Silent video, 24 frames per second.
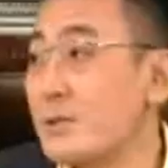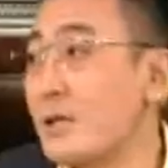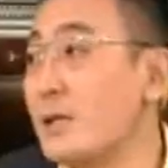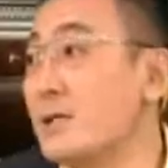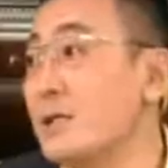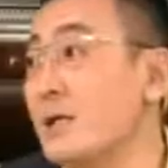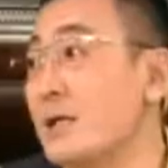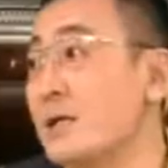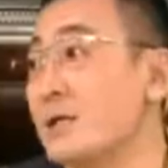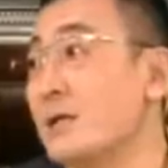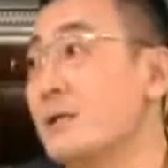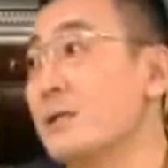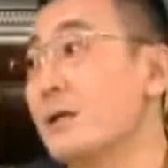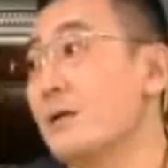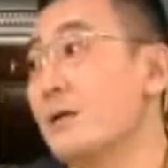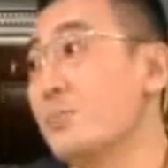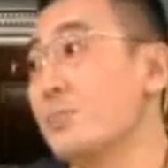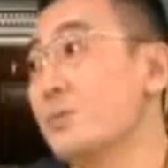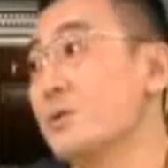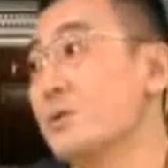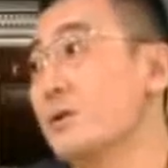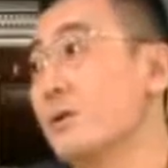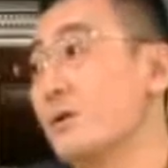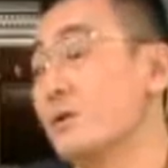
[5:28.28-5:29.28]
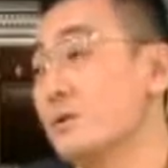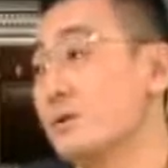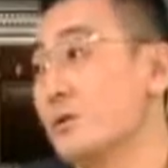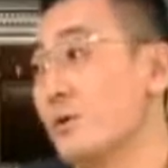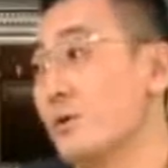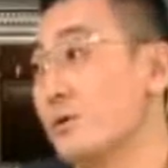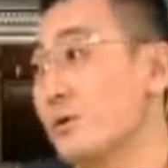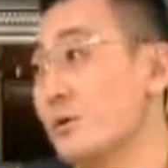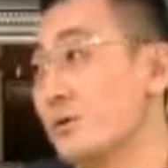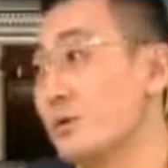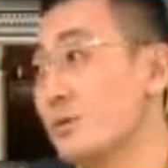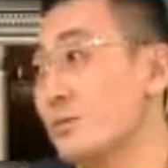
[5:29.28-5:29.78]
定是在野人那儿不知道是
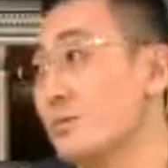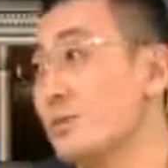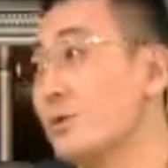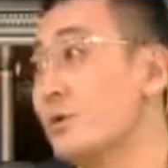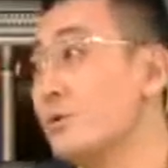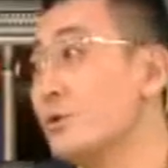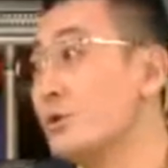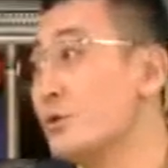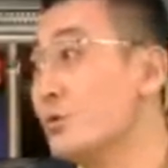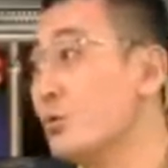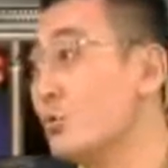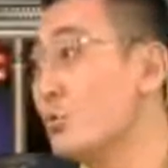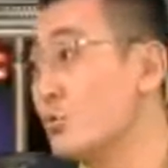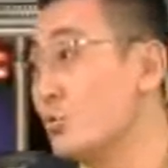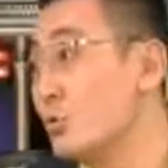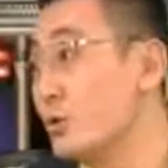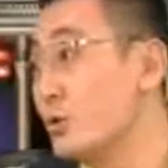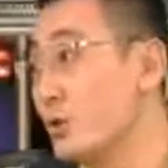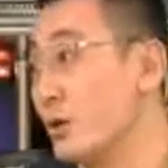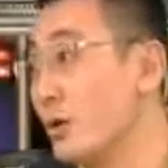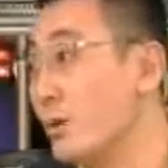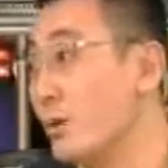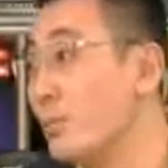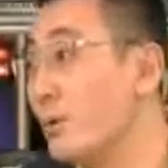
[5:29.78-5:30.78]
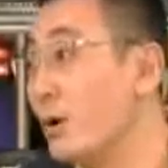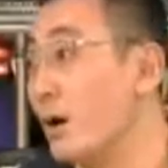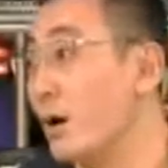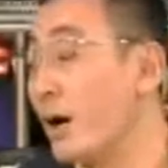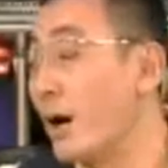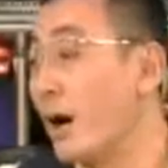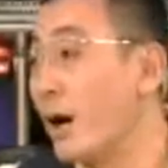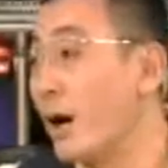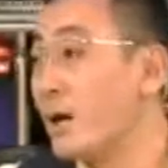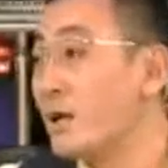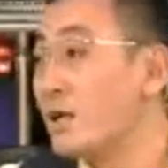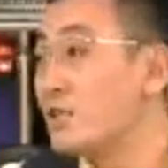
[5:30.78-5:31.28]
遭到什么的羞辱折磨
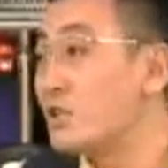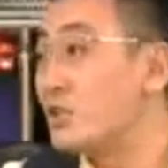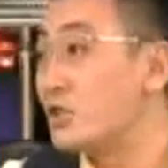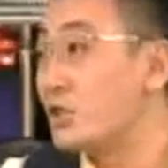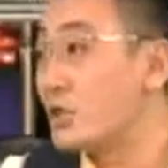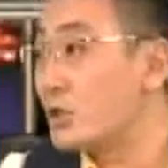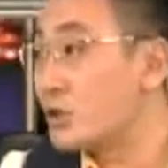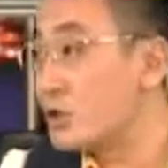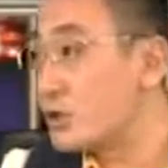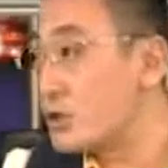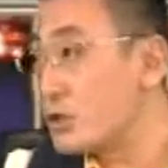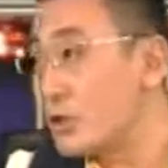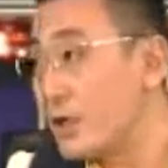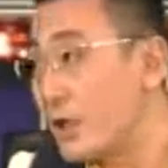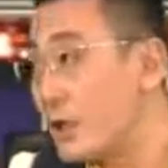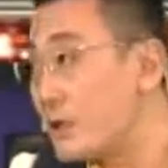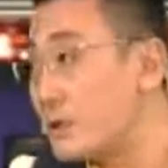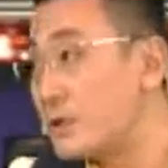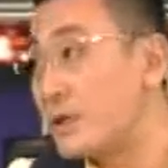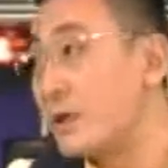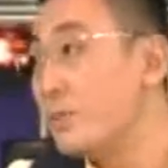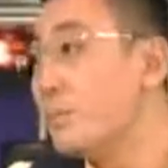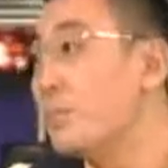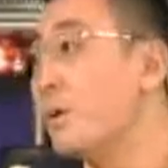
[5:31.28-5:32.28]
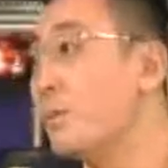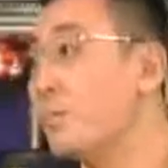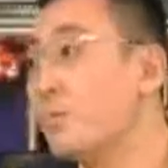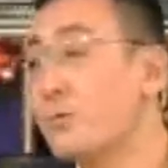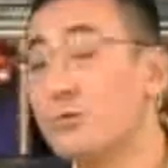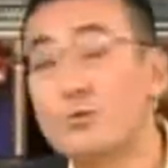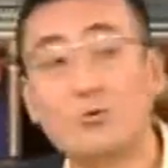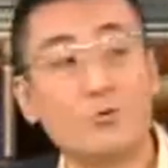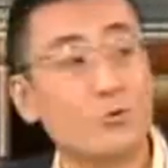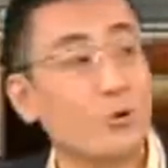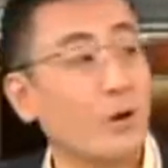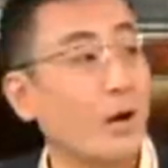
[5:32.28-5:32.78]
呀，几十年沉默
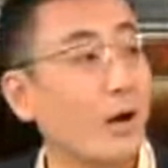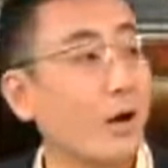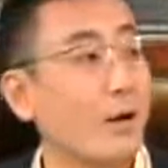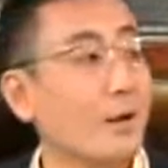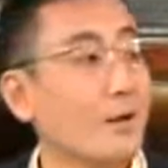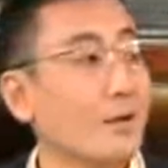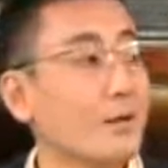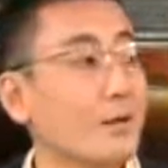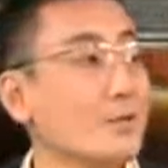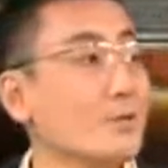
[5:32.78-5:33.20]
不语啊。